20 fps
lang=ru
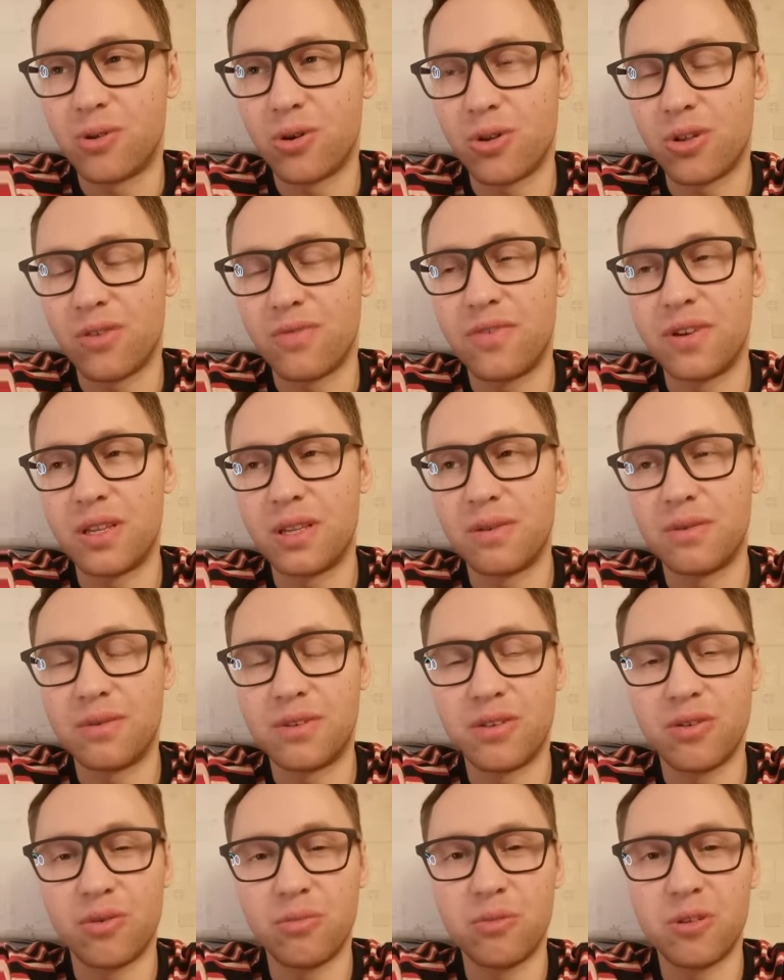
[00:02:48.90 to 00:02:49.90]
против этого
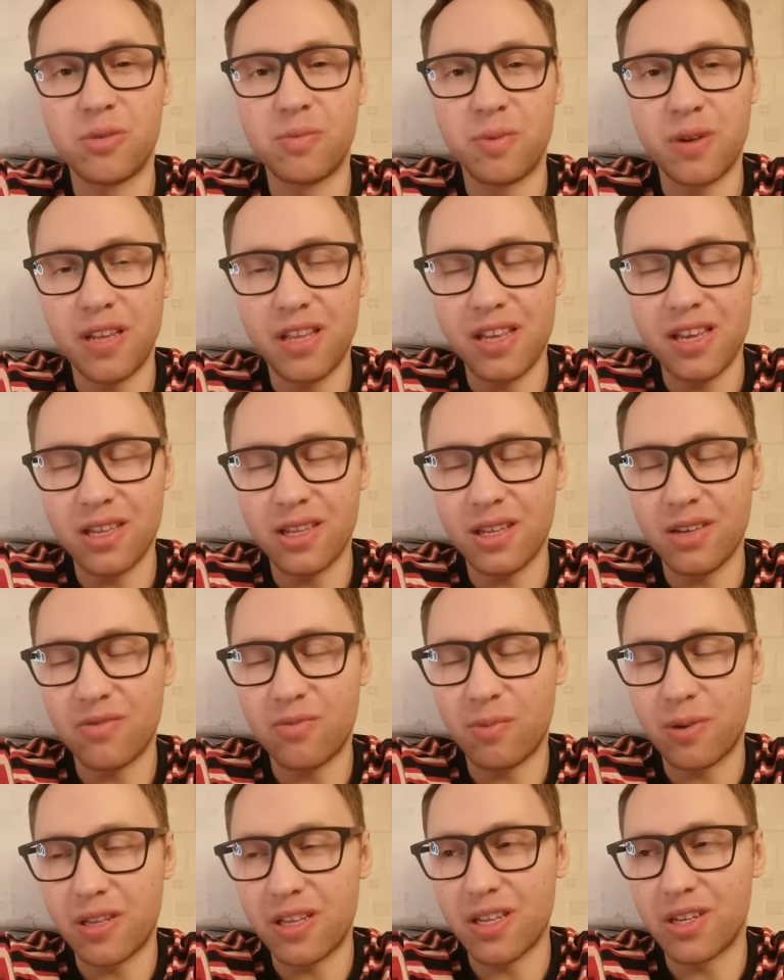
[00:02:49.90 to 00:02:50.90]
всего беспредела и
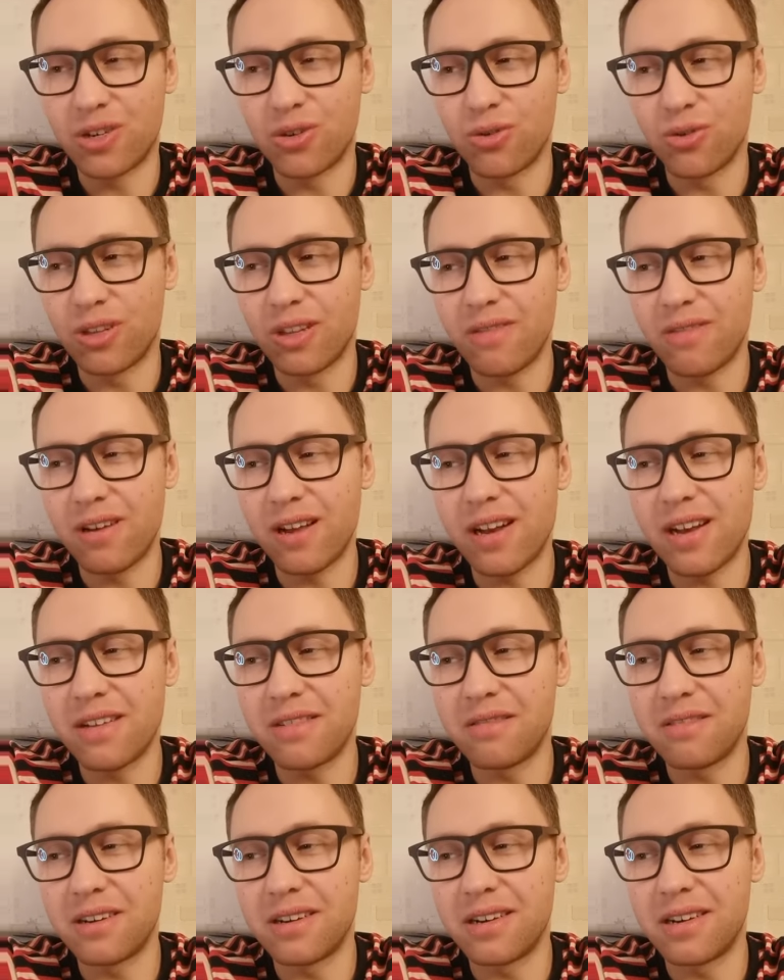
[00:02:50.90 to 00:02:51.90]
в поддержку
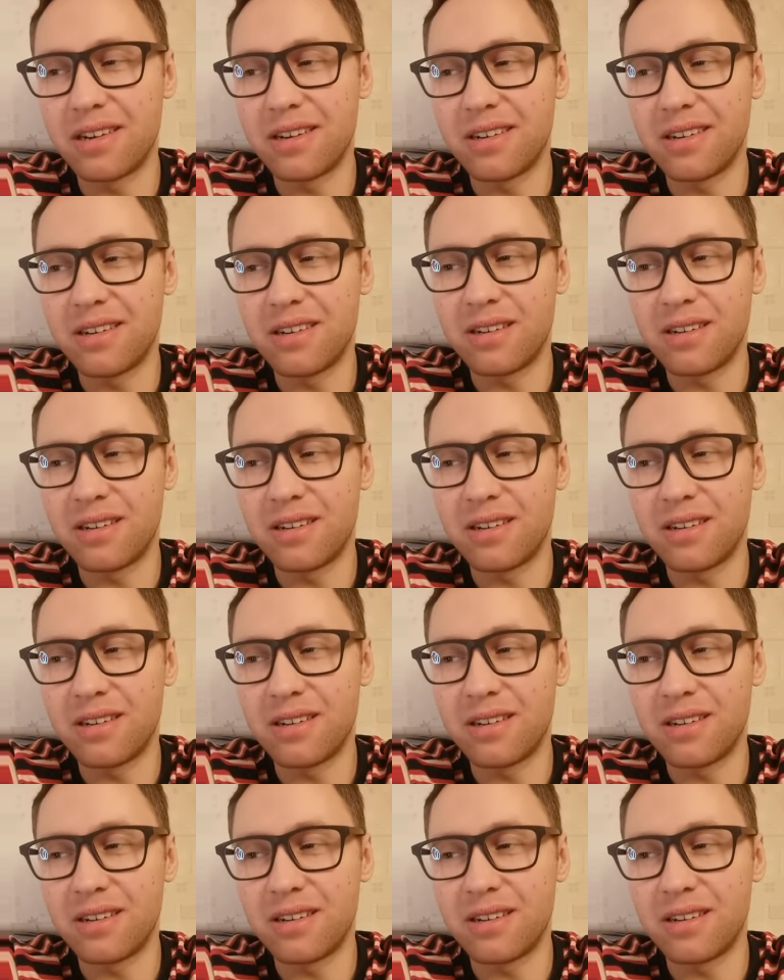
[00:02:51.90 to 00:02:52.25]
Навального.